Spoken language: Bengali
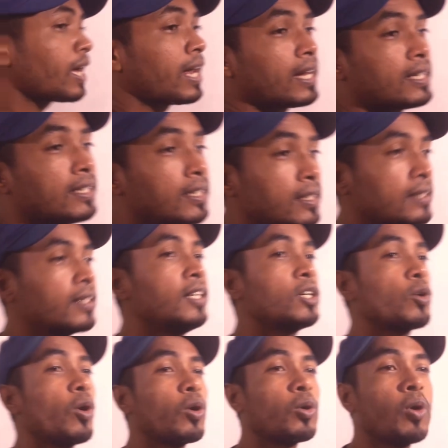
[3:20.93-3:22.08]
সারাদিন কি
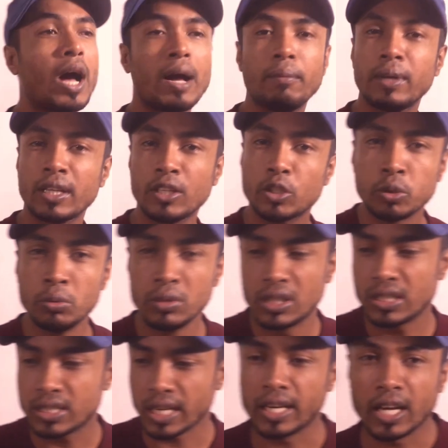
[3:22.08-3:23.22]
করো আমি এগুলো শুনতে
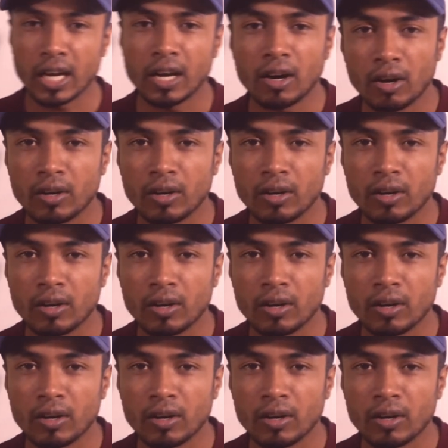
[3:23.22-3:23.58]
চাই না